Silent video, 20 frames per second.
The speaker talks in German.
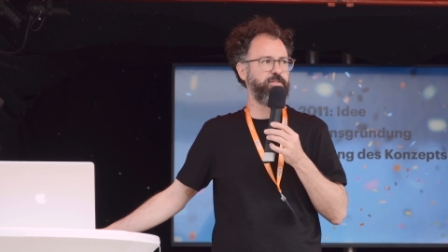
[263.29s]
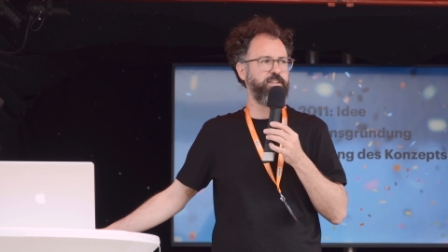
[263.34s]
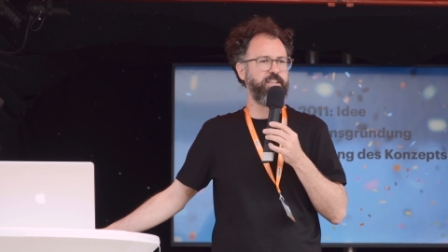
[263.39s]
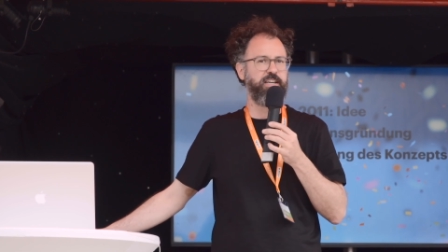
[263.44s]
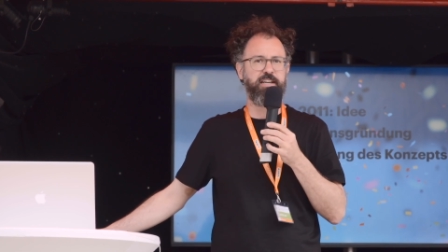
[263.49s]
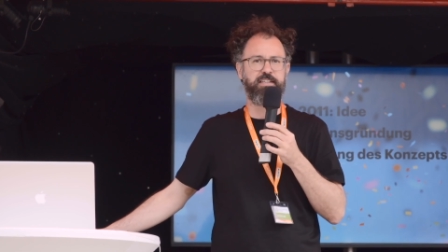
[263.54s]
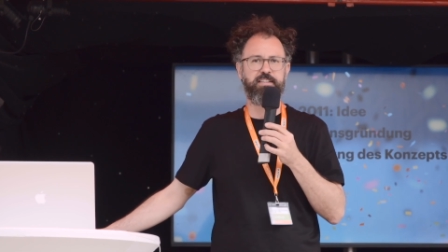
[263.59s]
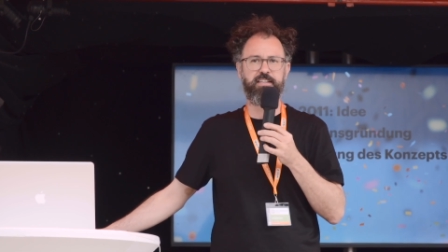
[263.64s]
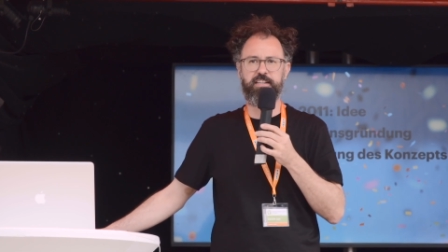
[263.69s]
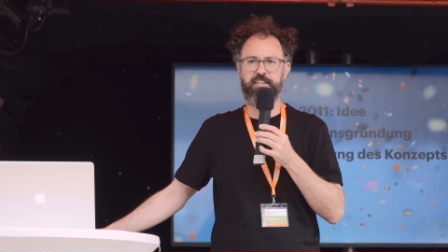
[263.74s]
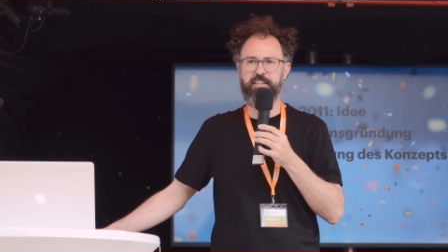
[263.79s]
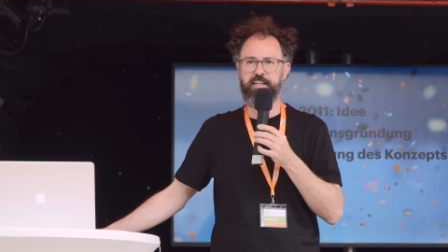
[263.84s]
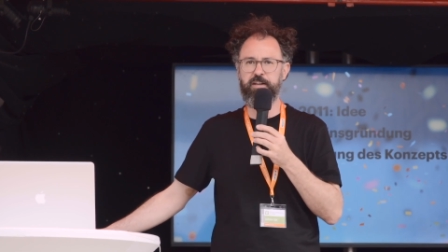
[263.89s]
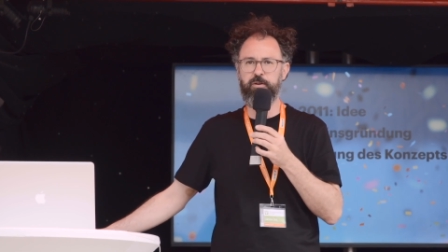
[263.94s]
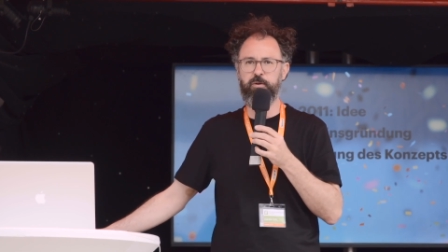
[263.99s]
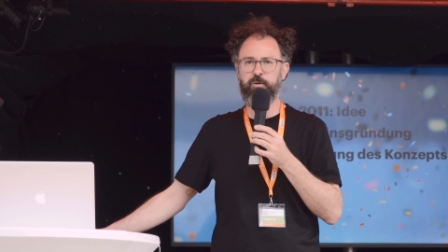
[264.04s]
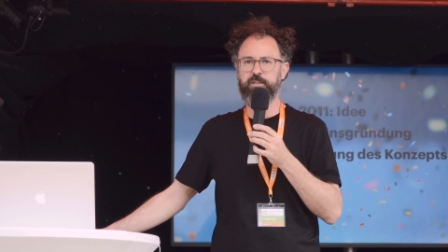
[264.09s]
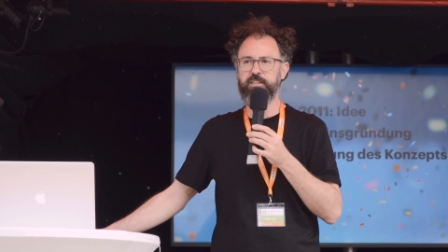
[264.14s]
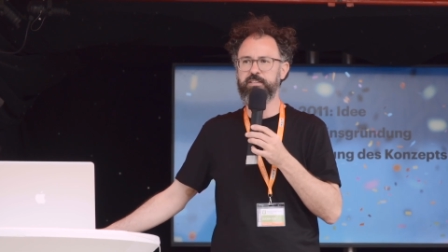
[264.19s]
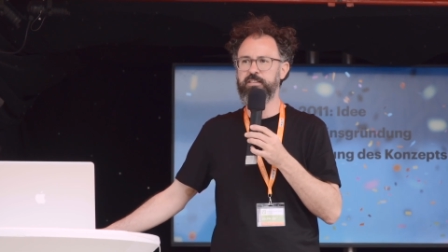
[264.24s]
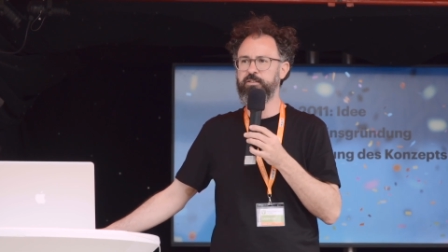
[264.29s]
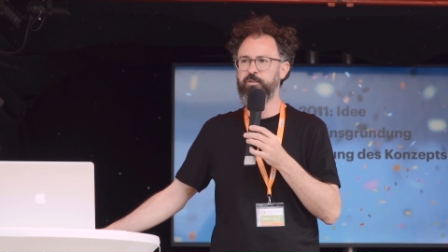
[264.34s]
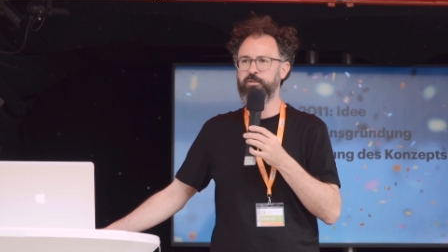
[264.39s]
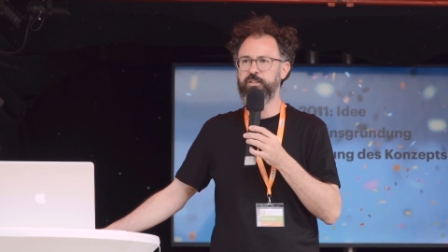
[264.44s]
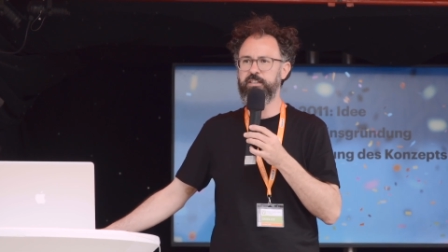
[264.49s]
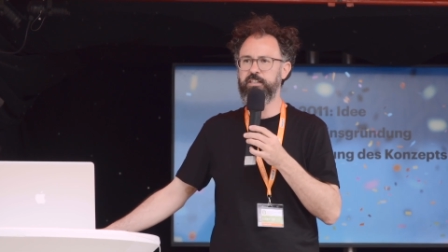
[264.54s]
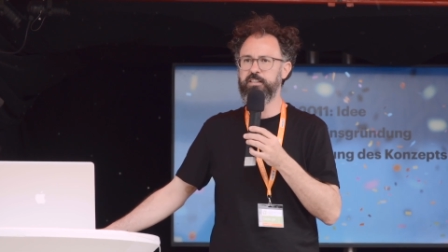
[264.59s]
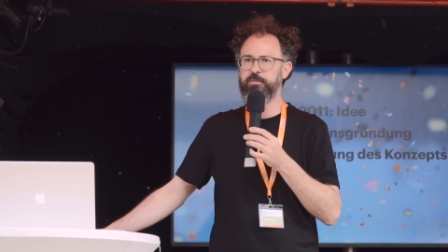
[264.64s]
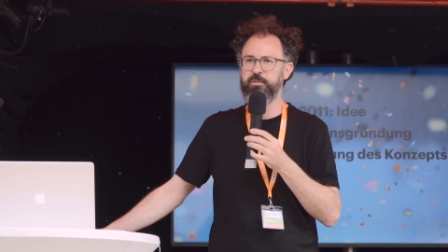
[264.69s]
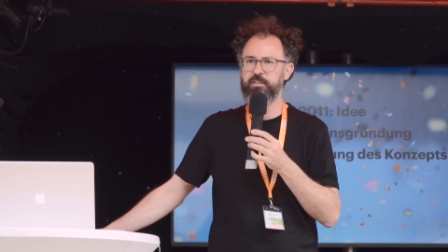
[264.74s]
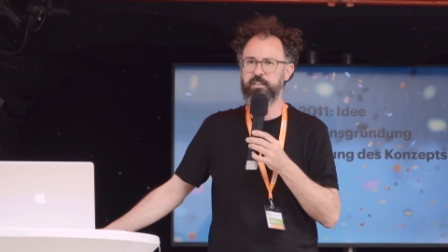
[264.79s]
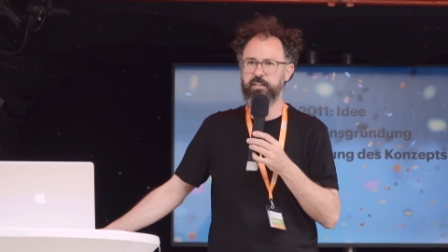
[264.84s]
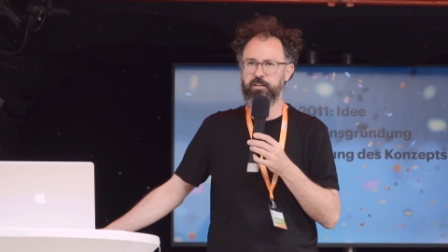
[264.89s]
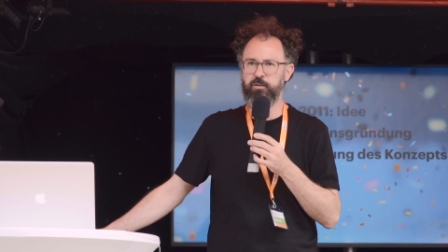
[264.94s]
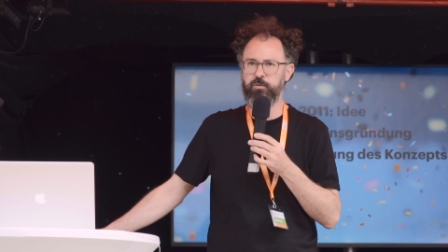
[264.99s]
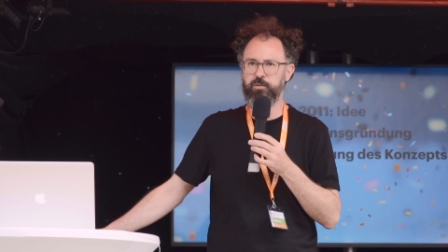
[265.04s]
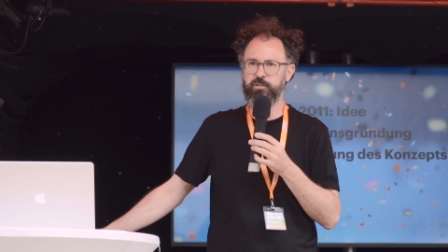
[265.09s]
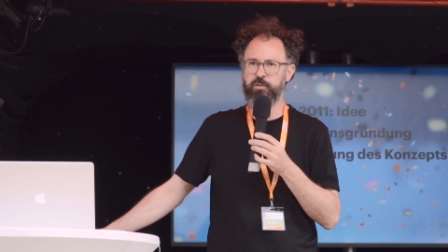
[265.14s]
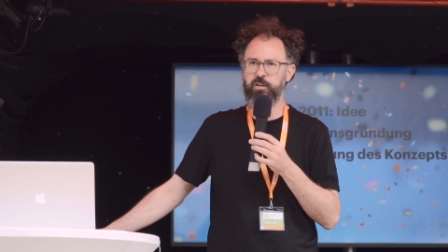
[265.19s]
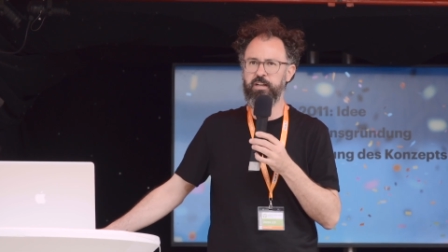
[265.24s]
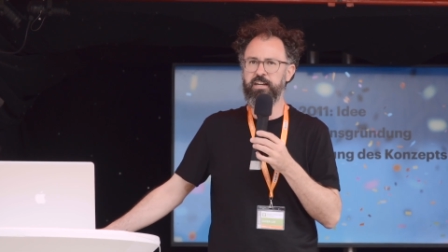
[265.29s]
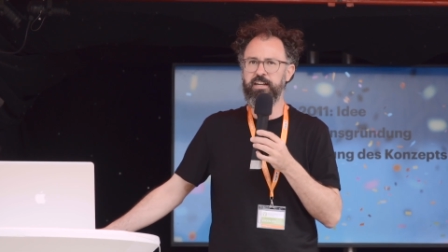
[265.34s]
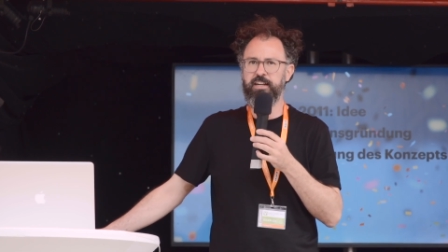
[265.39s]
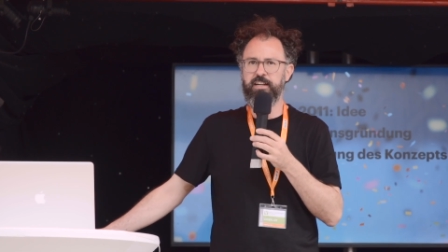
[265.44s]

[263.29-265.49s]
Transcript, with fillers: vegane Ernährung, das ist doch Kindesmisshandlung und so.